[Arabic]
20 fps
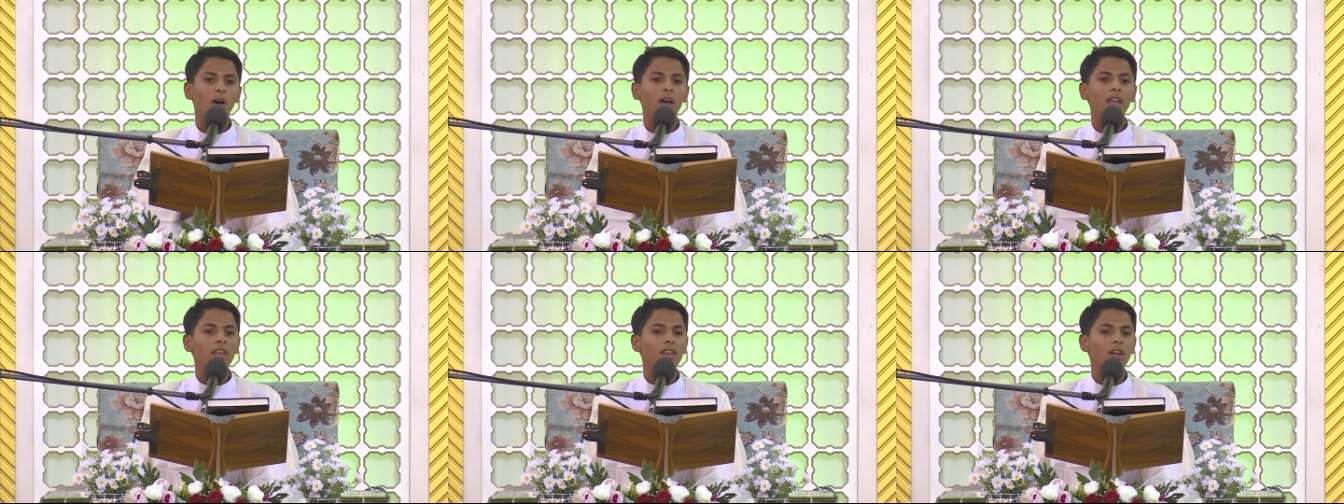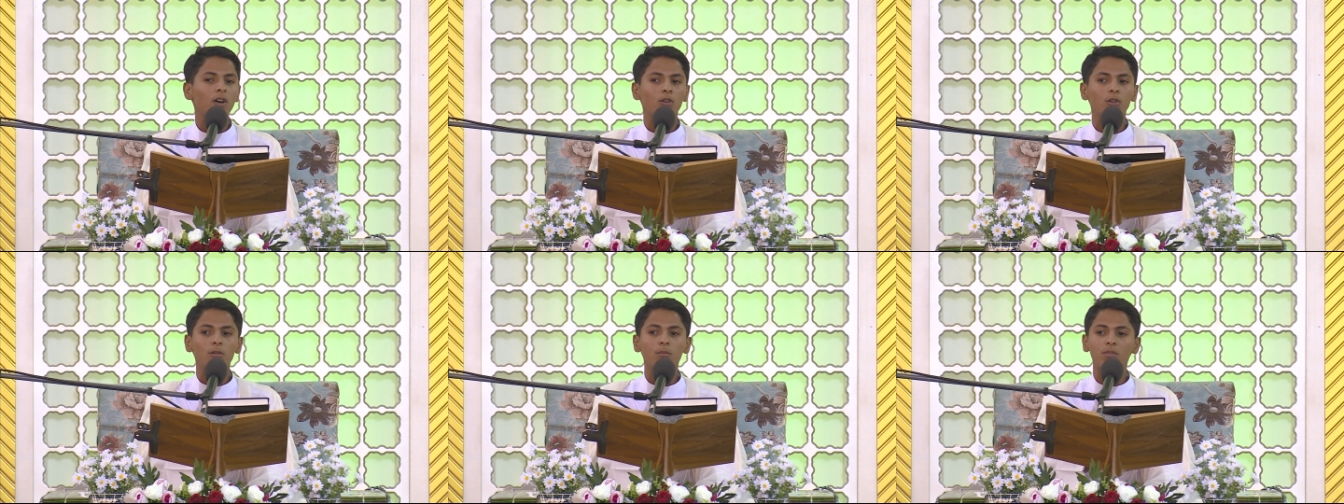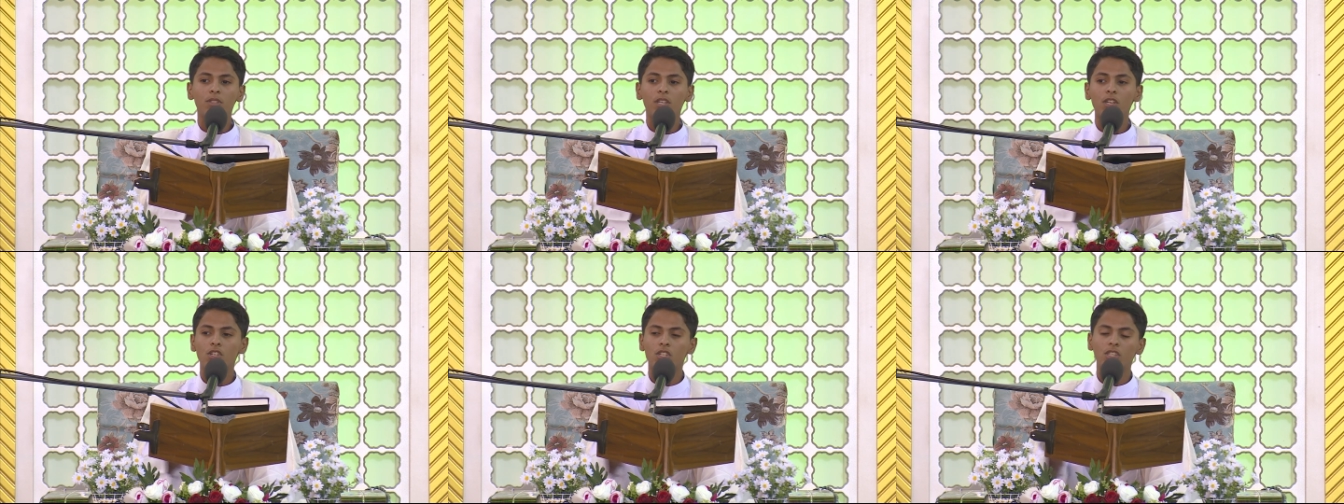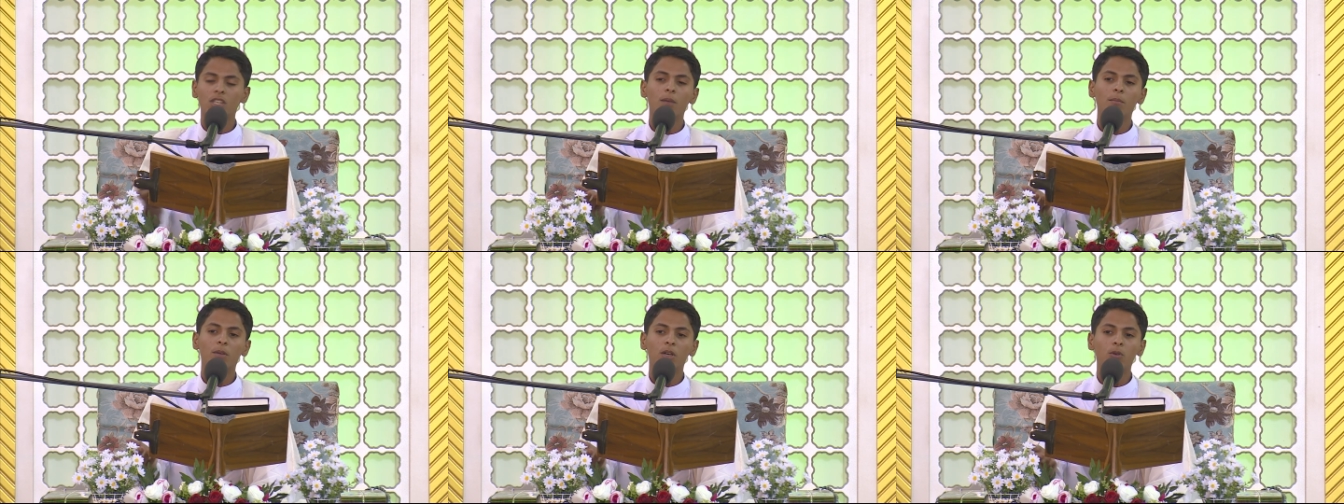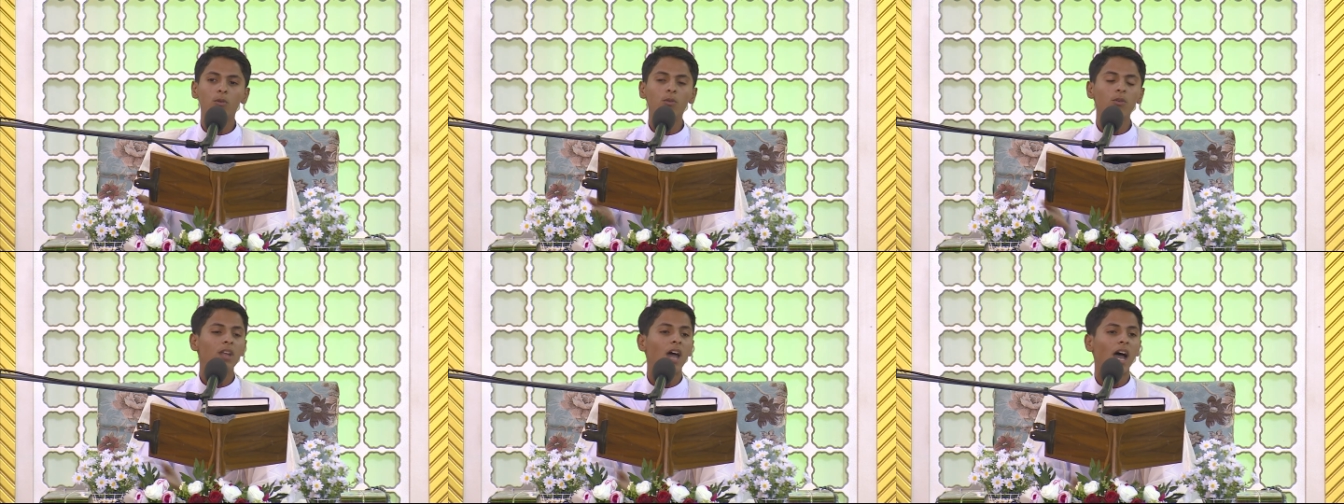أنكم
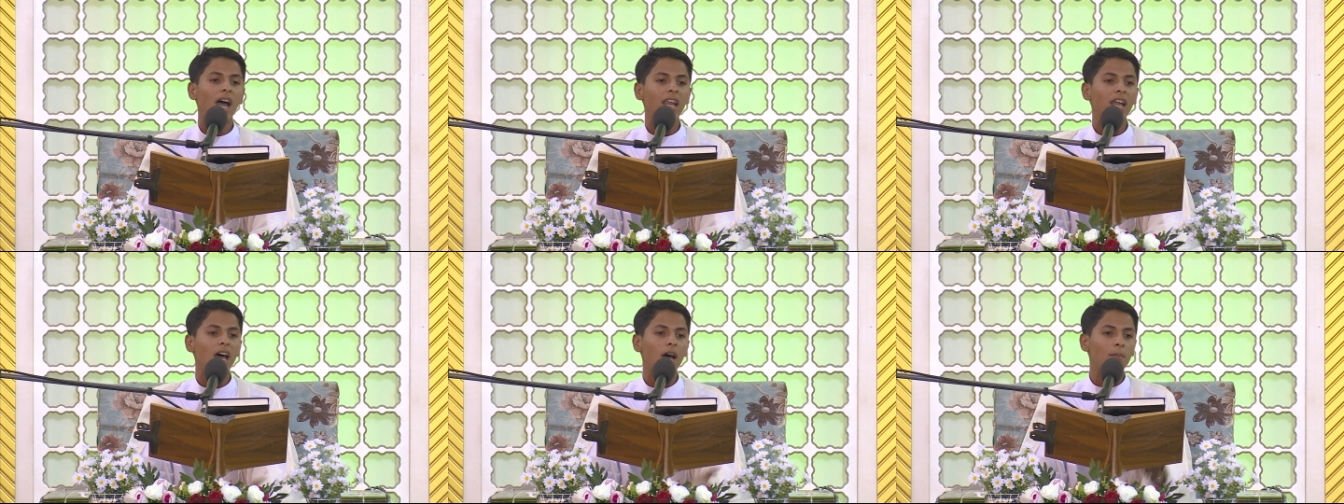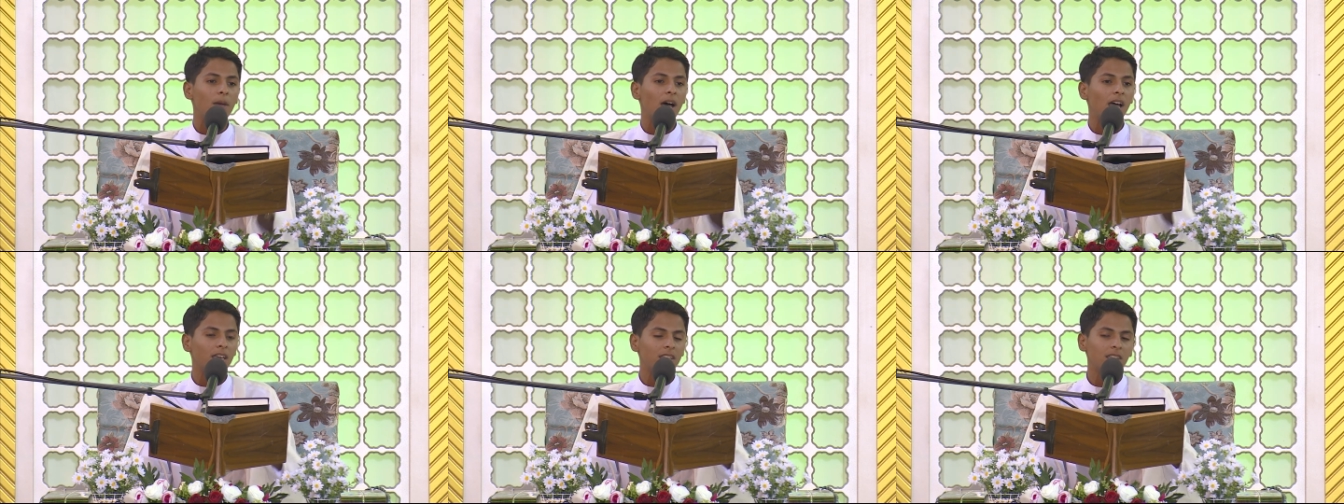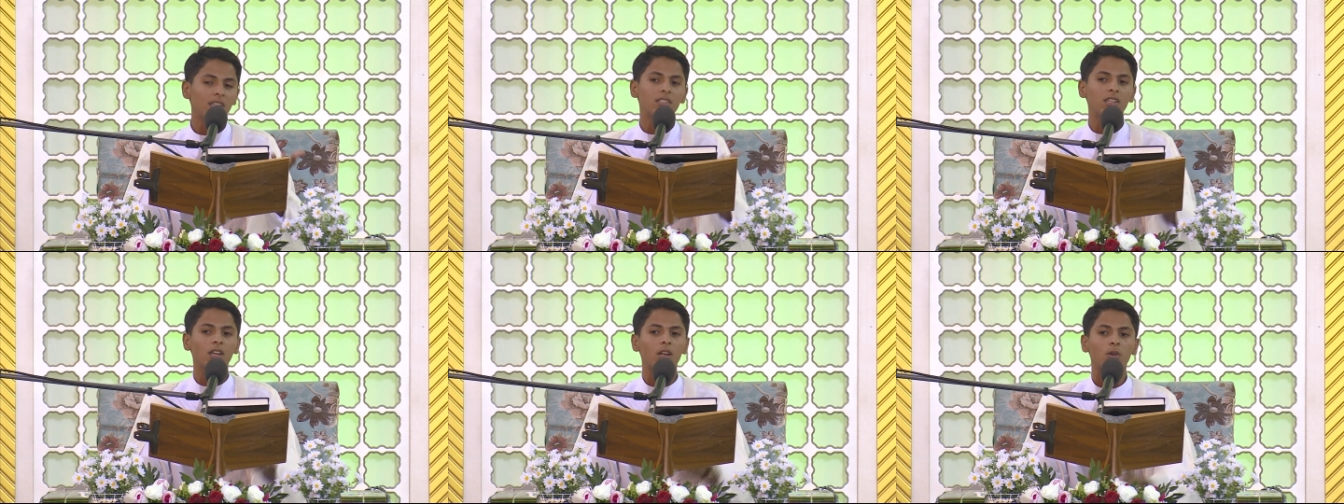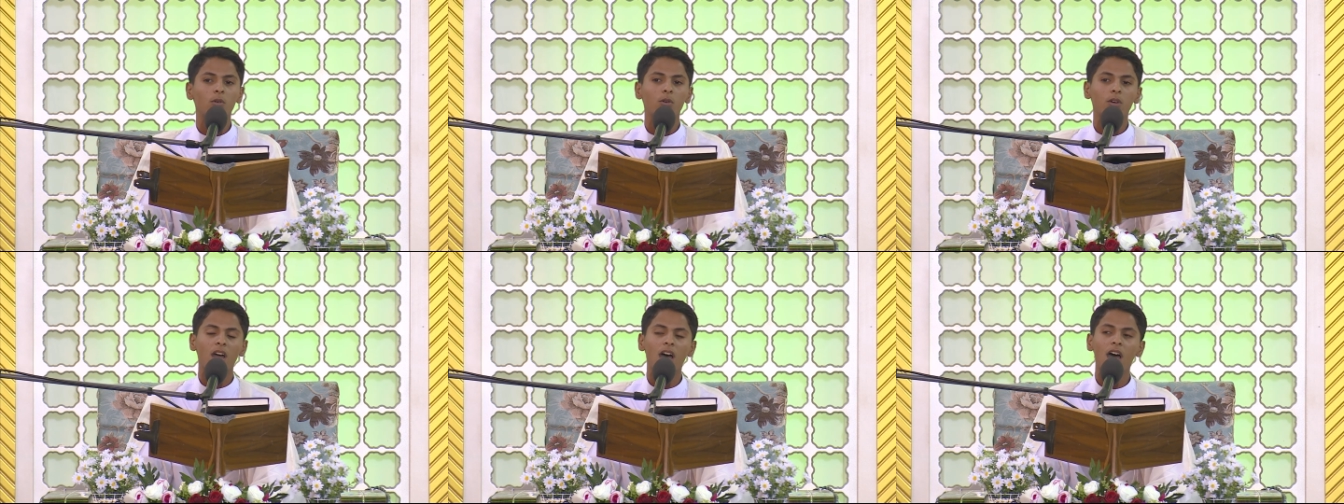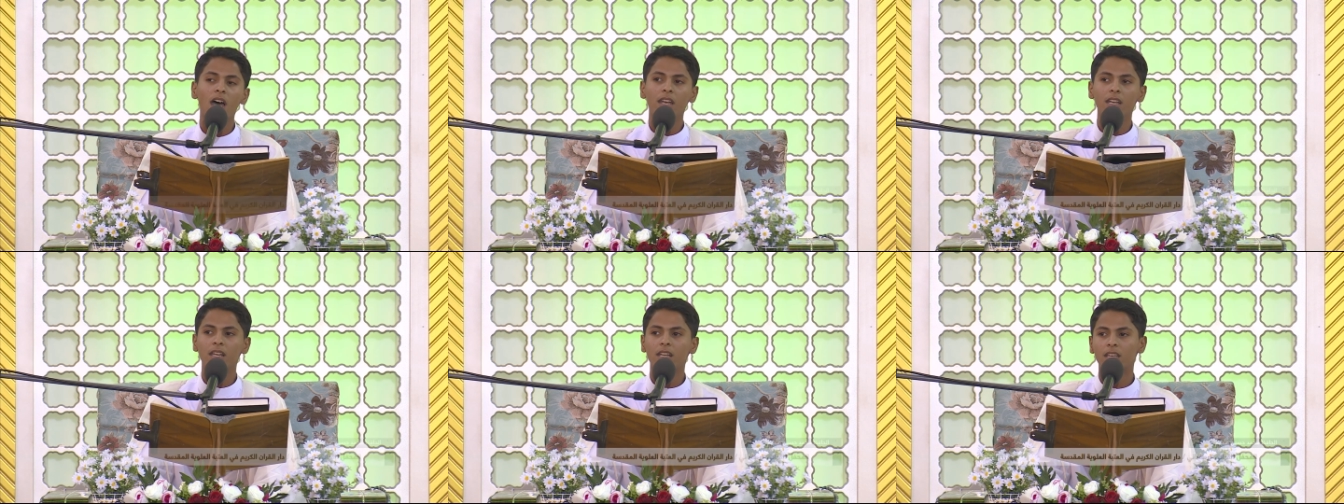تجتمعون على مائدة
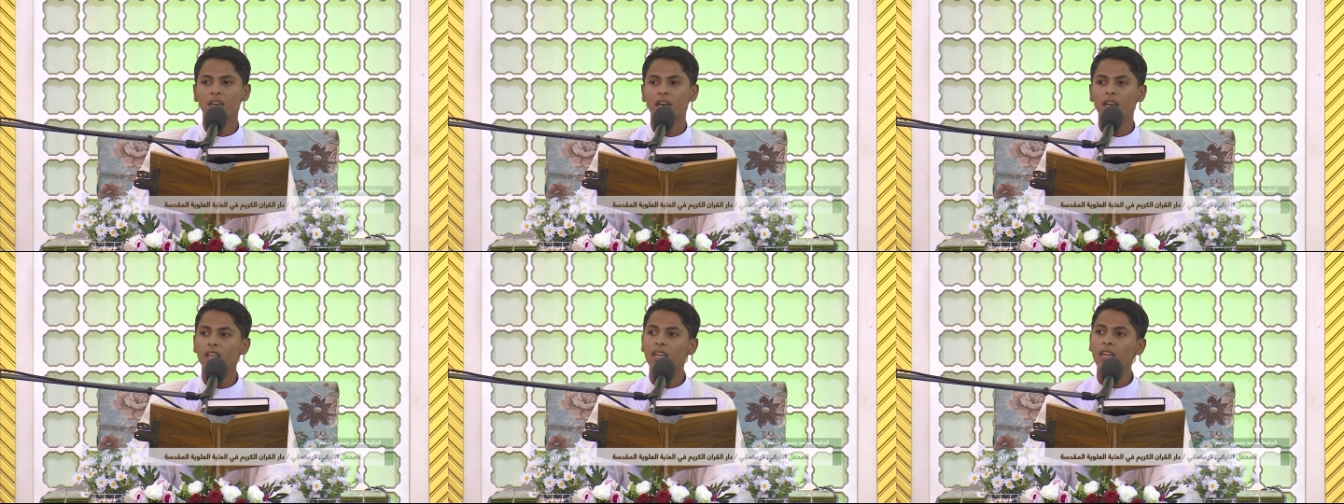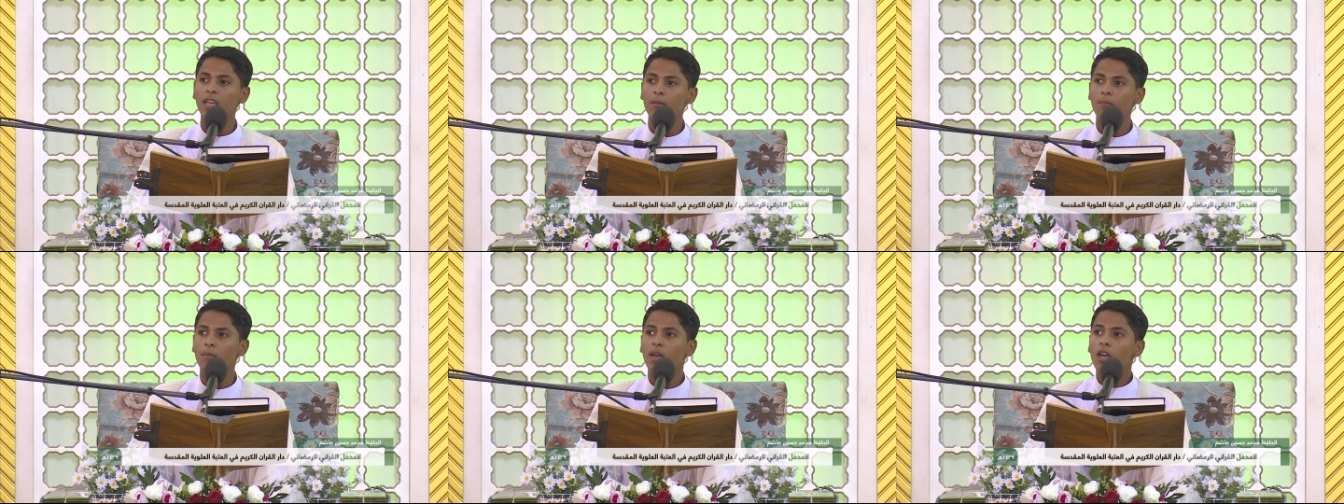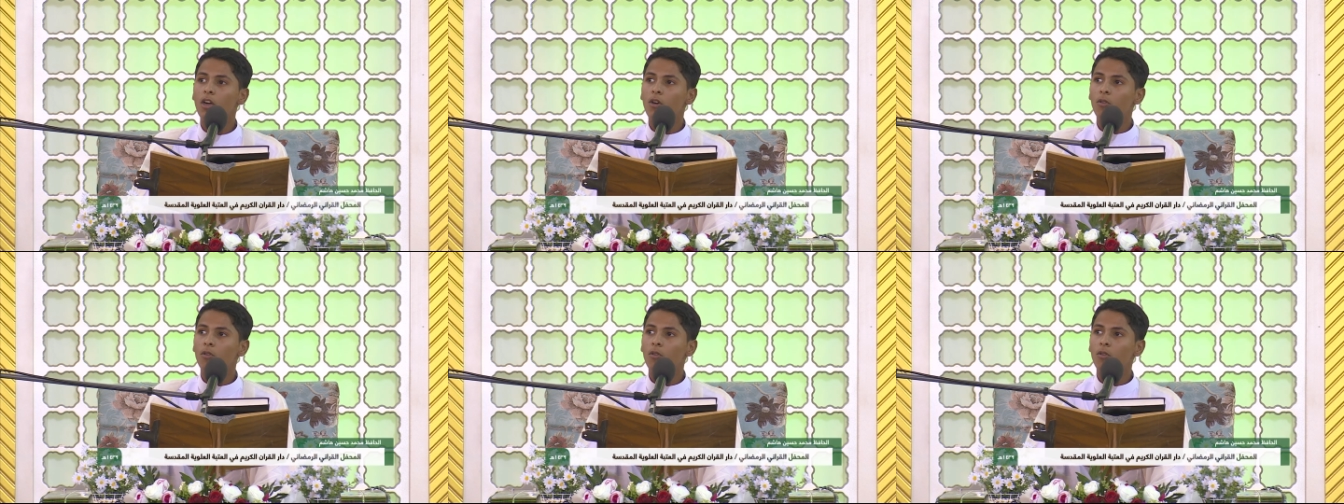القرآن الكريم